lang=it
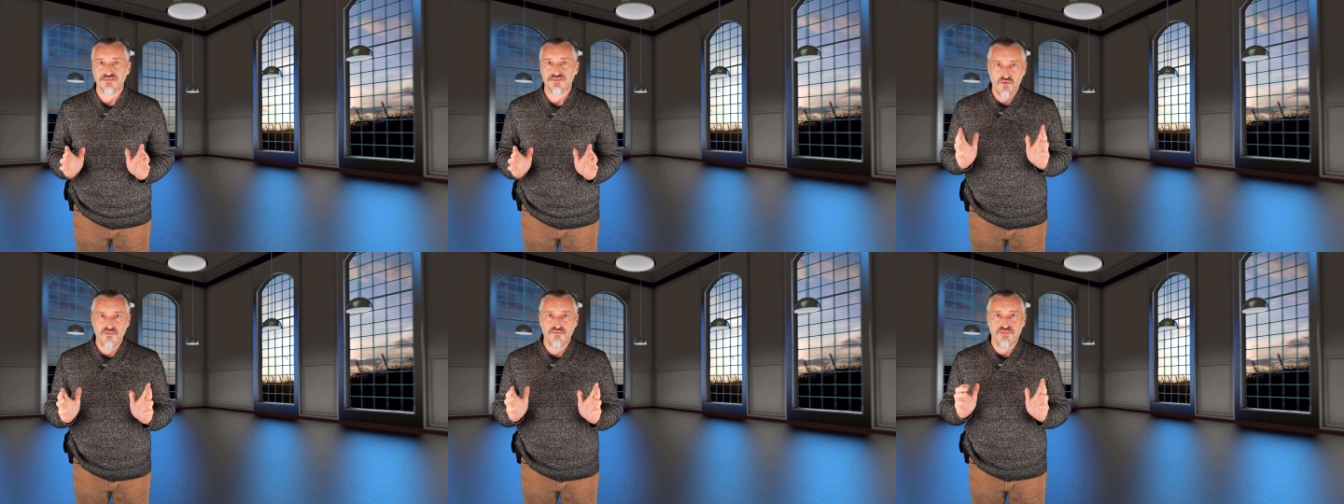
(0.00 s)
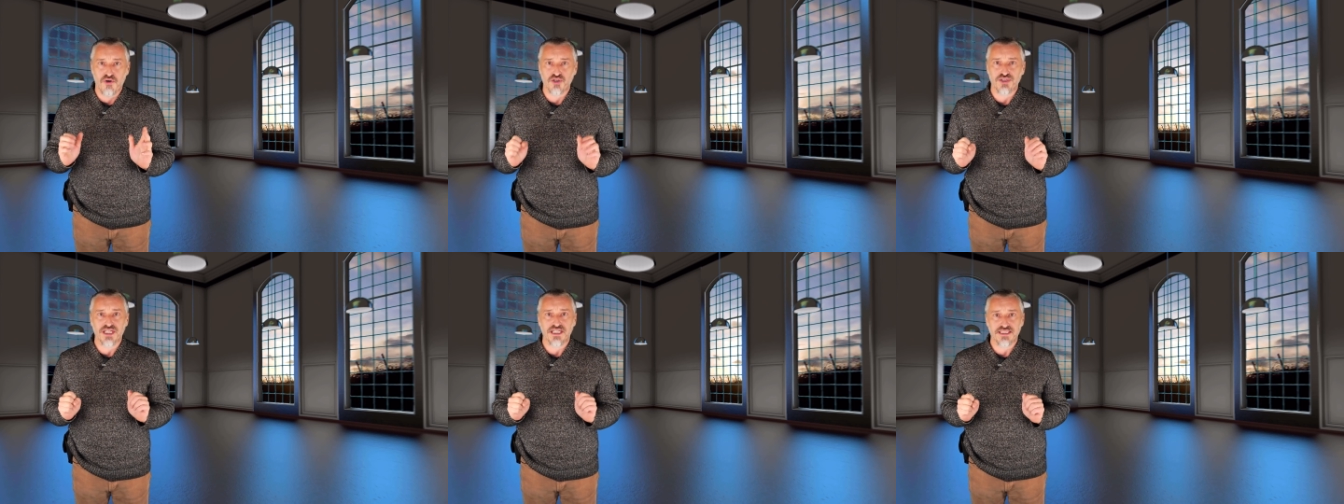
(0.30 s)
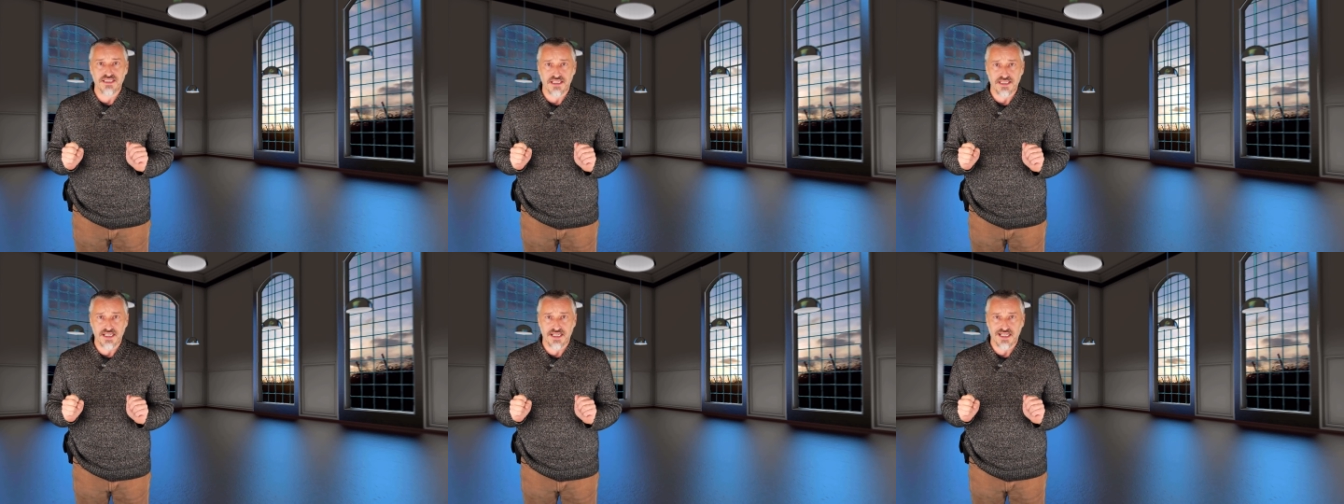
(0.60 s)
un po' di
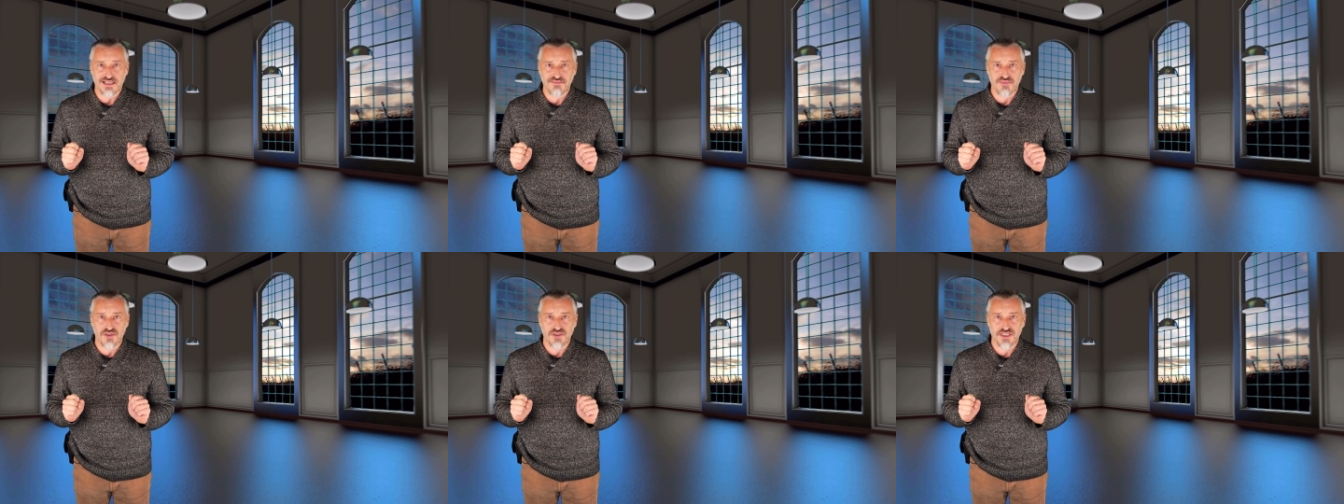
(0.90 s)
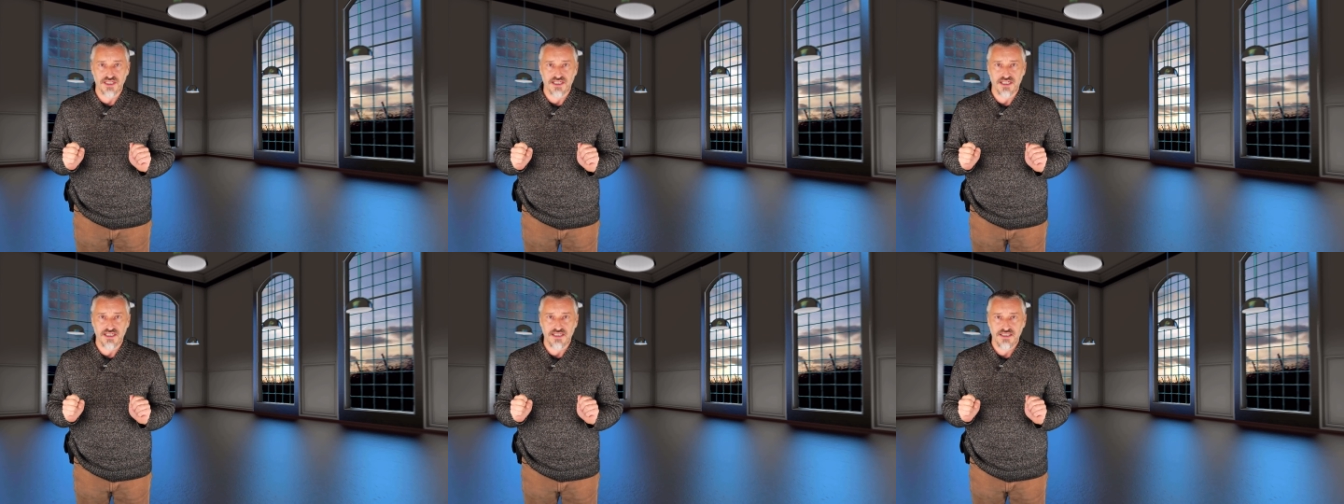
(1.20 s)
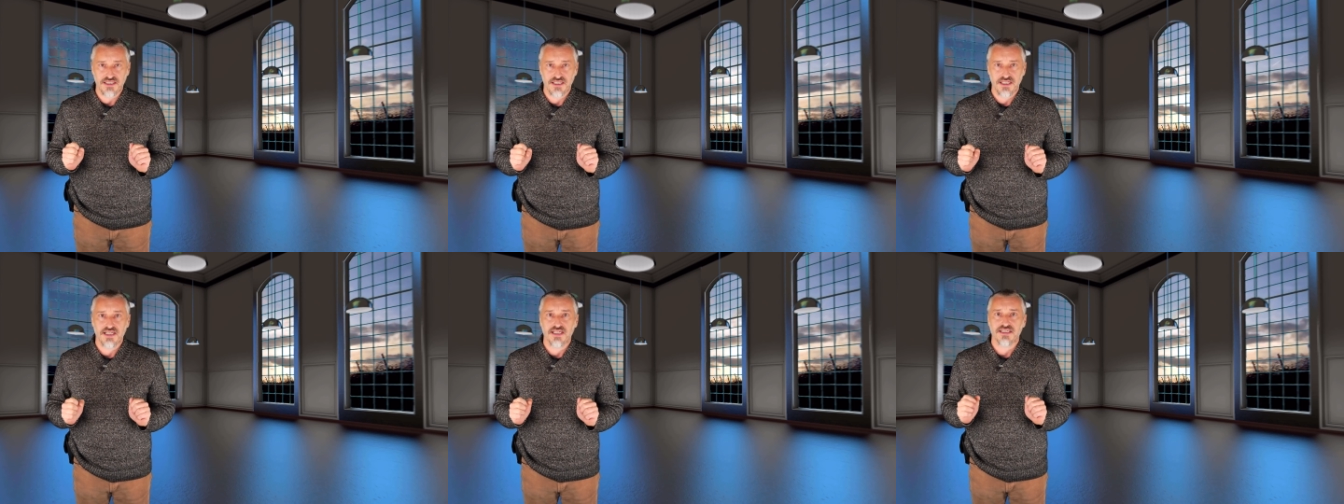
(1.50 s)
anidride carbonica
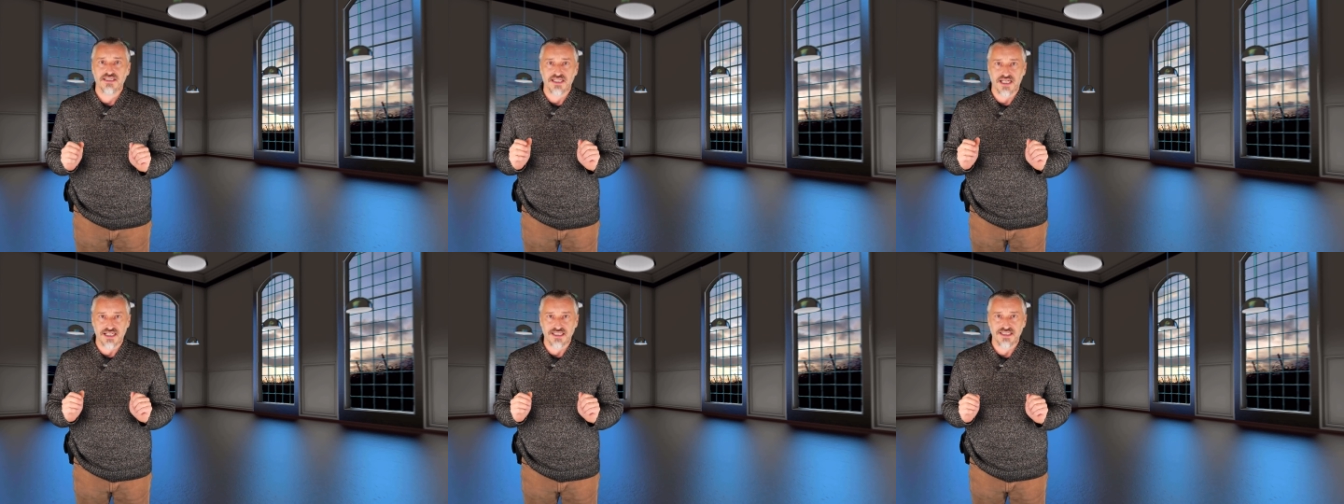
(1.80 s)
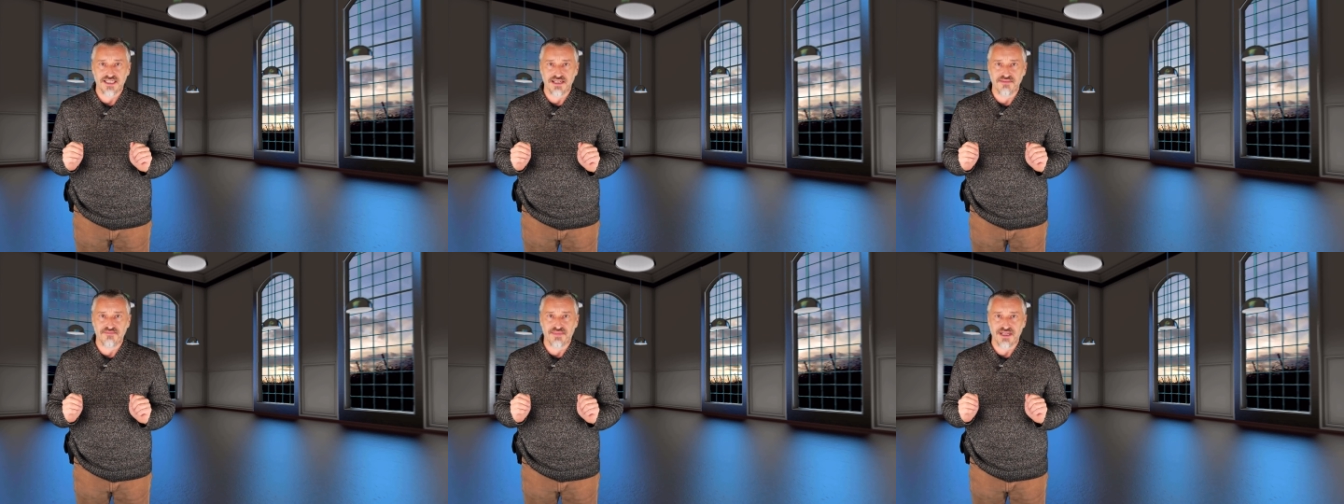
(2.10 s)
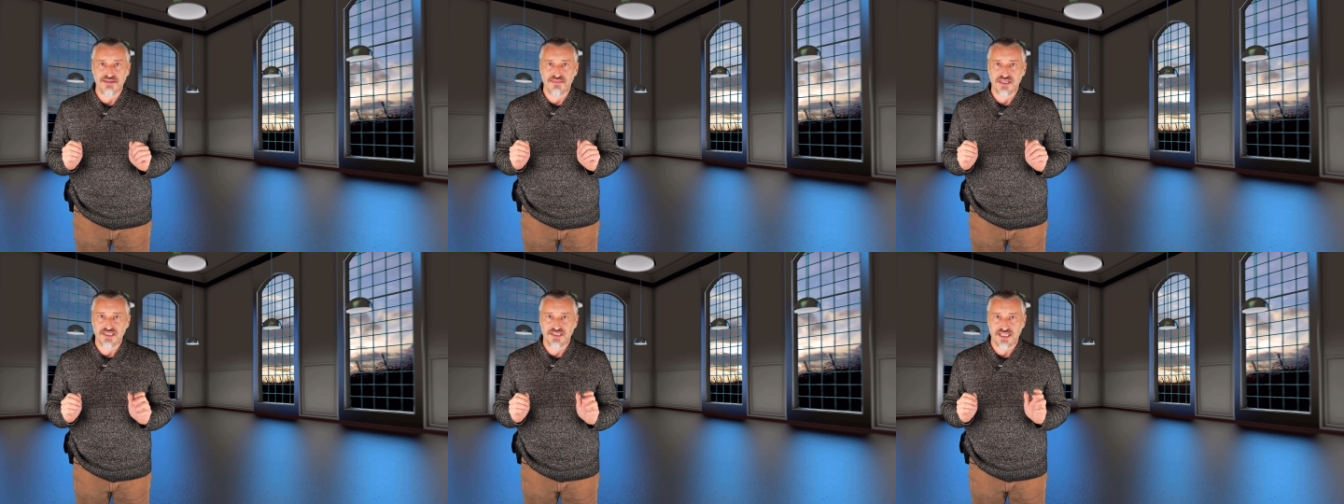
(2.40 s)
sarà
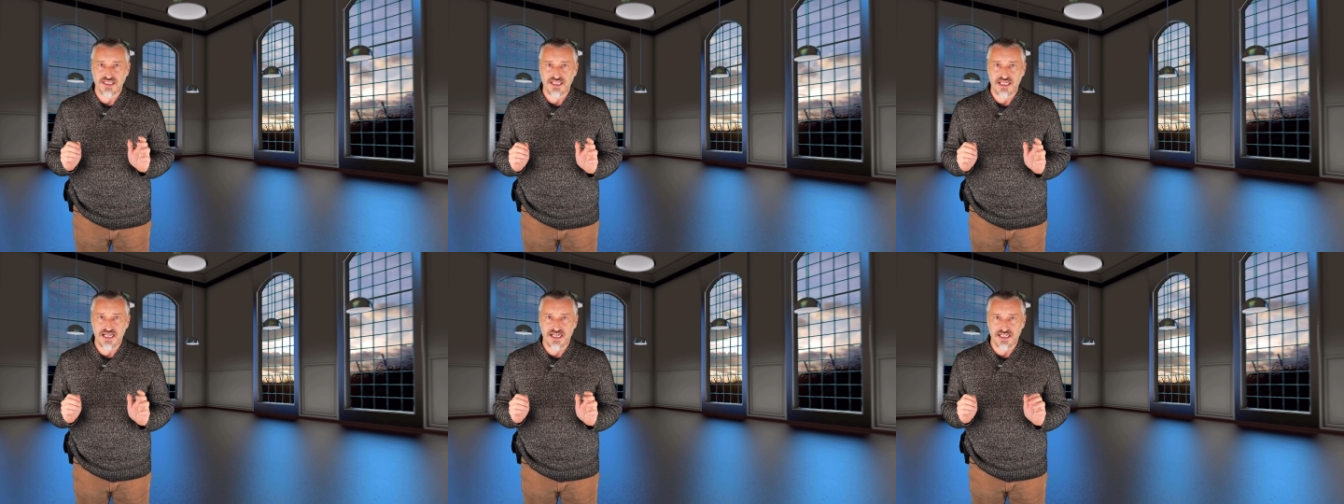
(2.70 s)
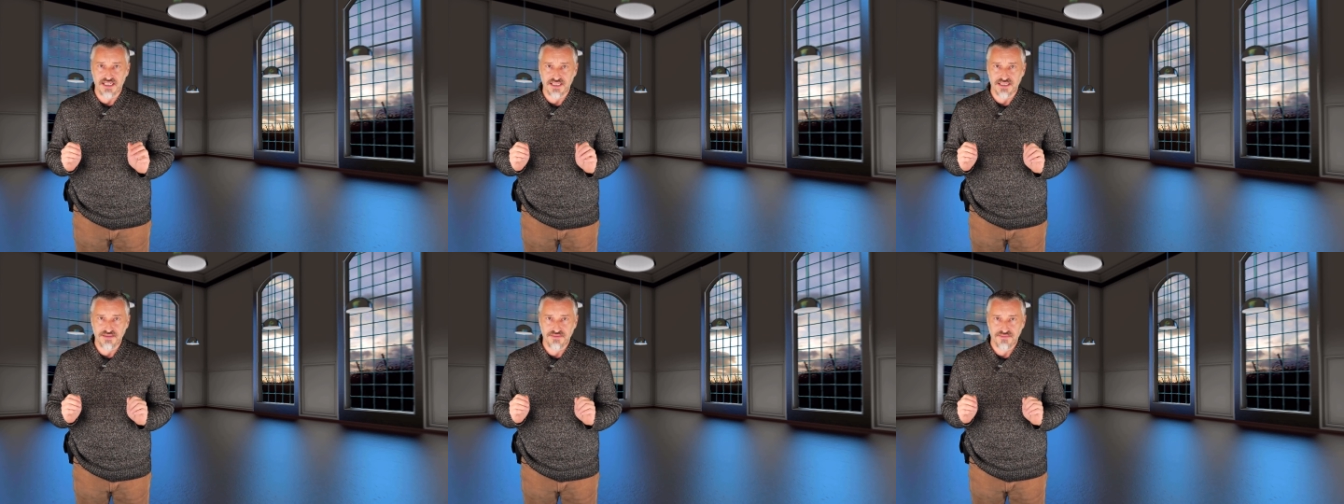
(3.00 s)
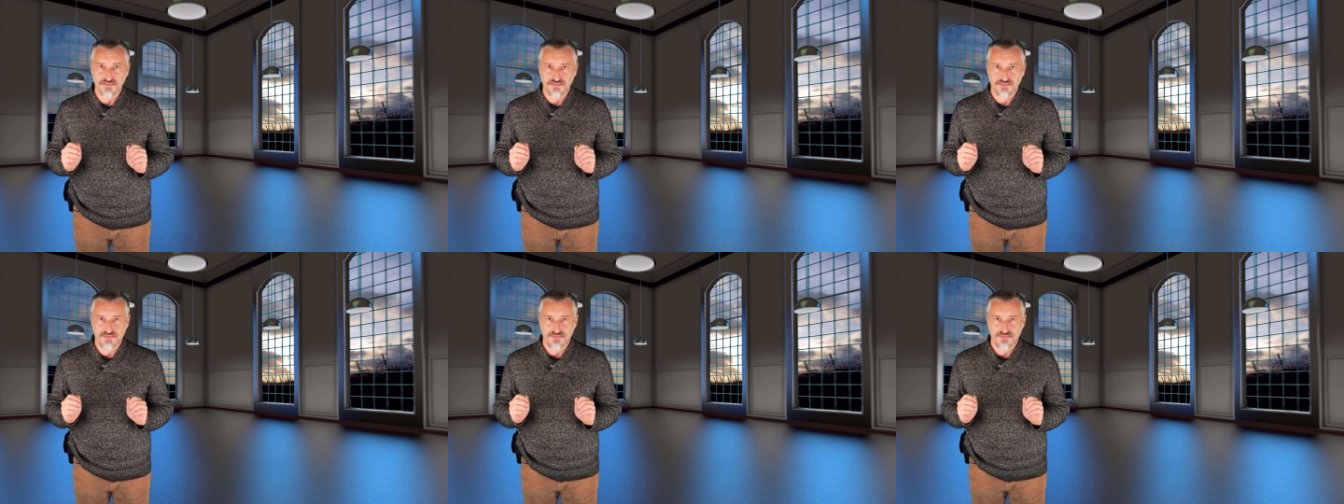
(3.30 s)
sempre emessa nell'aria.